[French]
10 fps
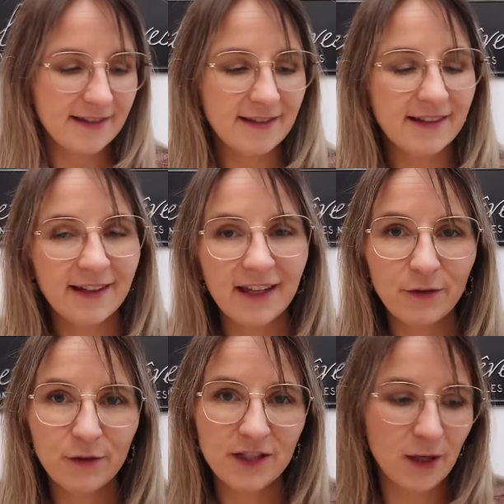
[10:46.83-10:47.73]
C'est un
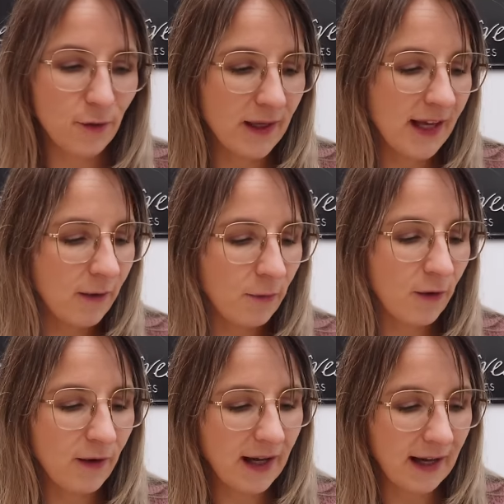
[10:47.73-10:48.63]
cadeau que j'ai eu
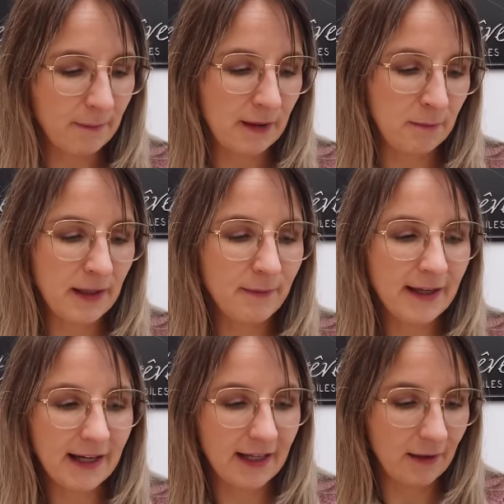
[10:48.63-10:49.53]
également à ma
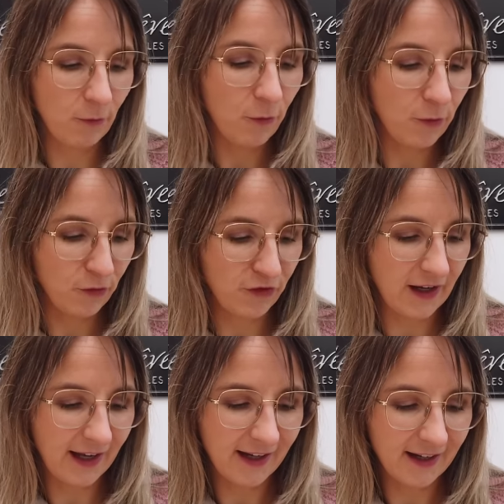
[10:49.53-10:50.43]
belle-mère et mon
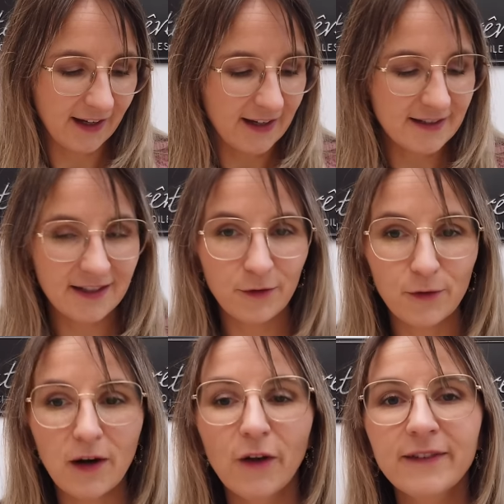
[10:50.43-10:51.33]
beau-frère. C'est
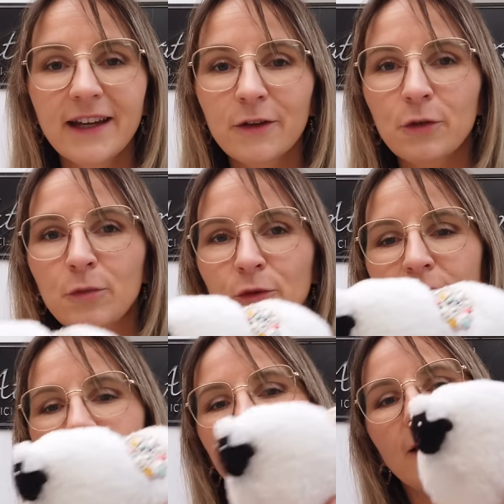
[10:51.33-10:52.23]
de Lanterne
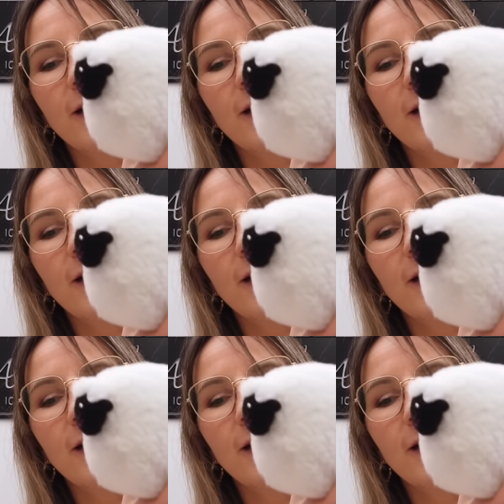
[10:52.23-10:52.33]
Moon.